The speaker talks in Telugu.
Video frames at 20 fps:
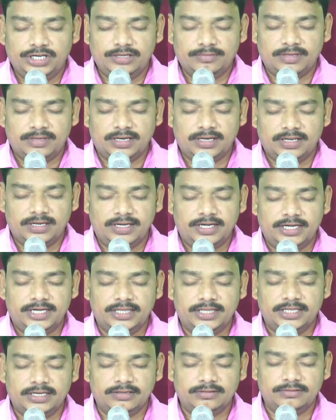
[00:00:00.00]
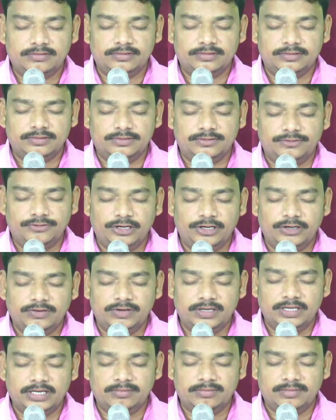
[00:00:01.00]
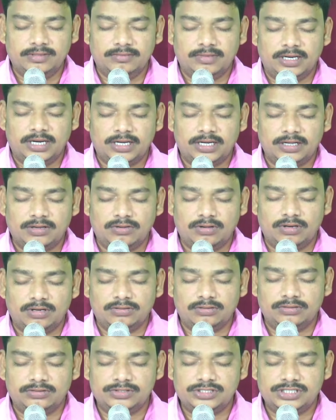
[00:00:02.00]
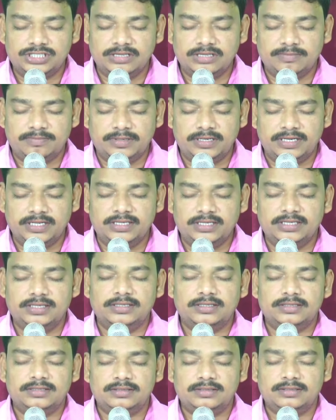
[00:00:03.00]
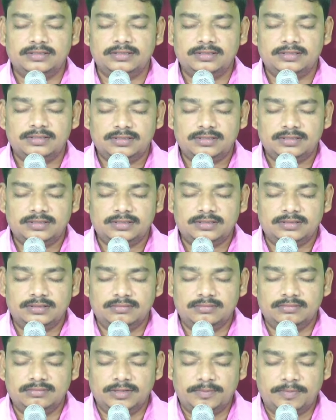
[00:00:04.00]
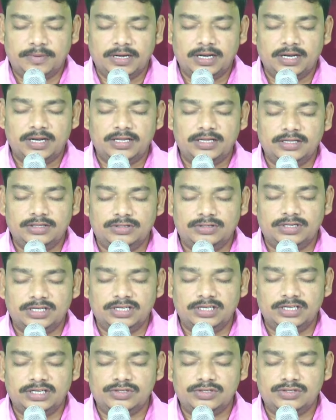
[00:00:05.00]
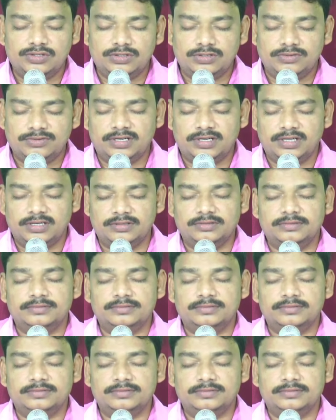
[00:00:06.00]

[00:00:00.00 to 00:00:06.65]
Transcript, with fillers: మరల నేటి దినం విలువైన మీ మాట కొరకు సిద్ధపడి మీ పిల్లల ఎదుట నిలుచొని ఉన్నాను